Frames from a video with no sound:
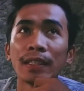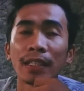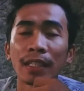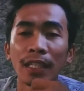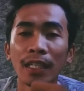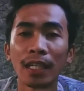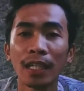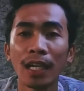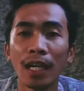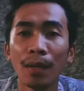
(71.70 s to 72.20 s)

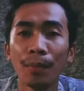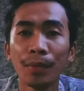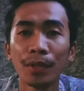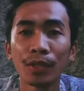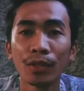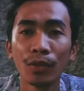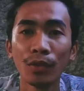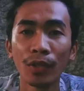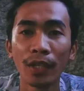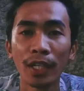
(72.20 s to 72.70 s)
ginagamit
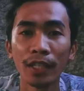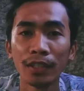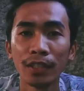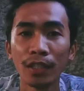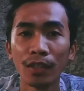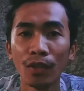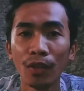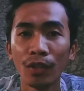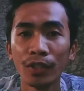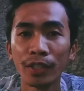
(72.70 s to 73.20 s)
kong
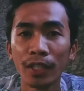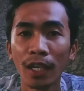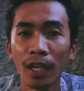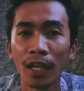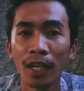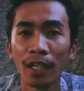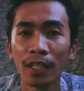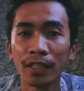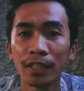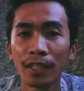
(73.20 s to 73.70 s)
engine oil
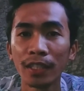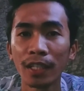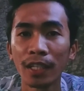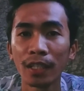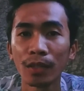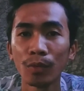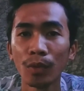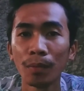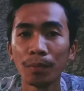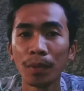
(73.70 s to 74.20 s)
sa Easy
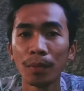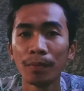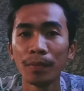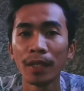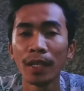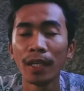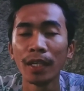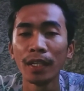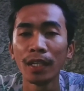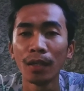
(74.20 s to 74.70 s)
Ride
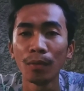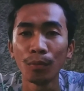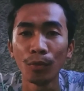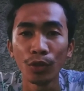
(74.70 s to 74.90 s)
150N ng